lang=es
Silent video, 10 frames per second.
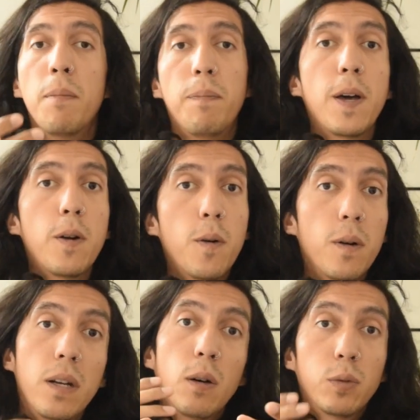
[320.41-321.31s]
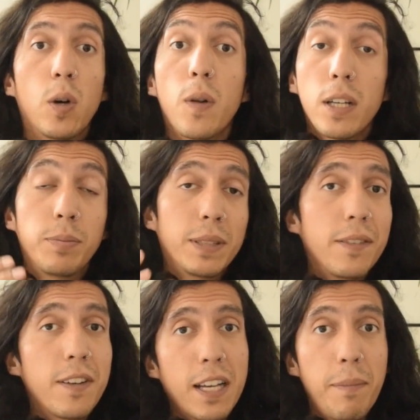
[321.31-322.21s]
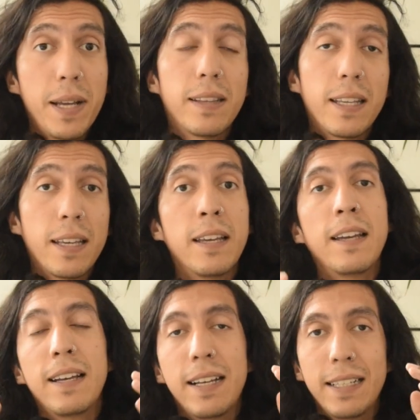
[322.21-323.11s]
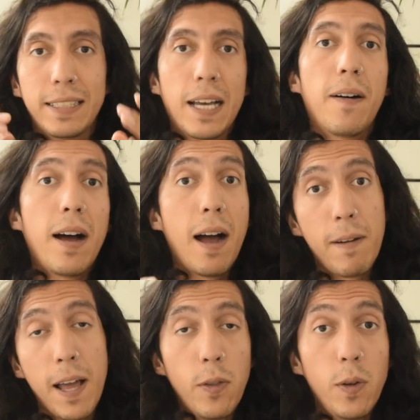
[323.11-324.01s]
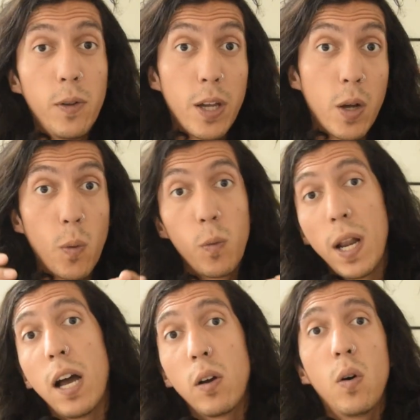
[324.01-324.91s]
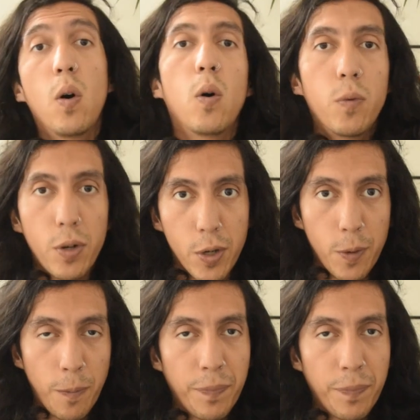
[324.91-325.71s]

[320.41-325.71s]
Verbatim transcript: pero la autora específicamente estaba hablando de un lago o un río.